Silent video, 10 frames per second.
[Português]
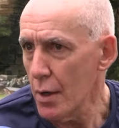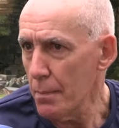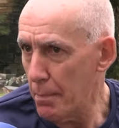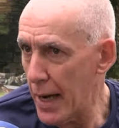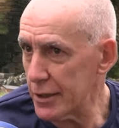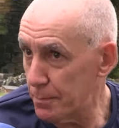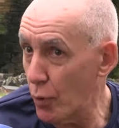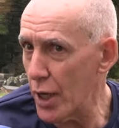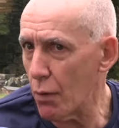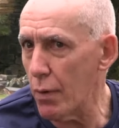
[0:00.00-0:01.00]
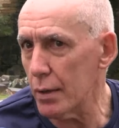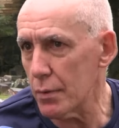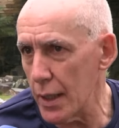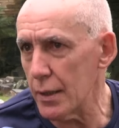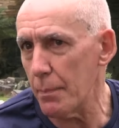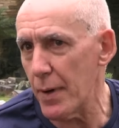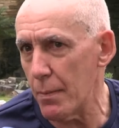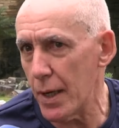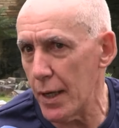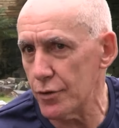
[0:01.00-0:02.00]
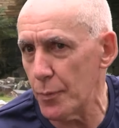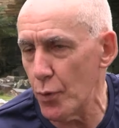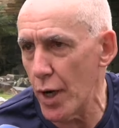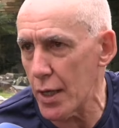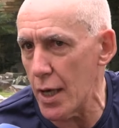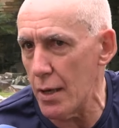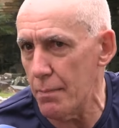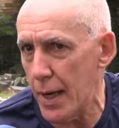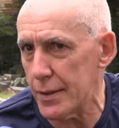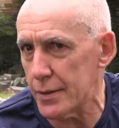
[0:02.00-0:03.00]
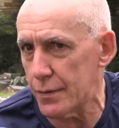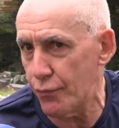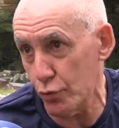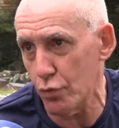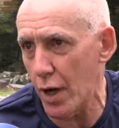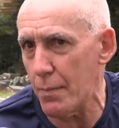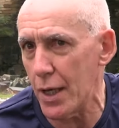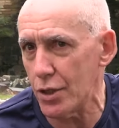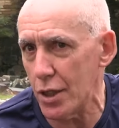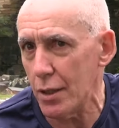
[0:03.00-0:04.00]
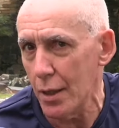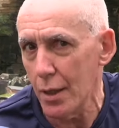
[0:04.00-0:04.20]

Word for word: mas por enquanto ainda permaneço por aqui, mas futuramente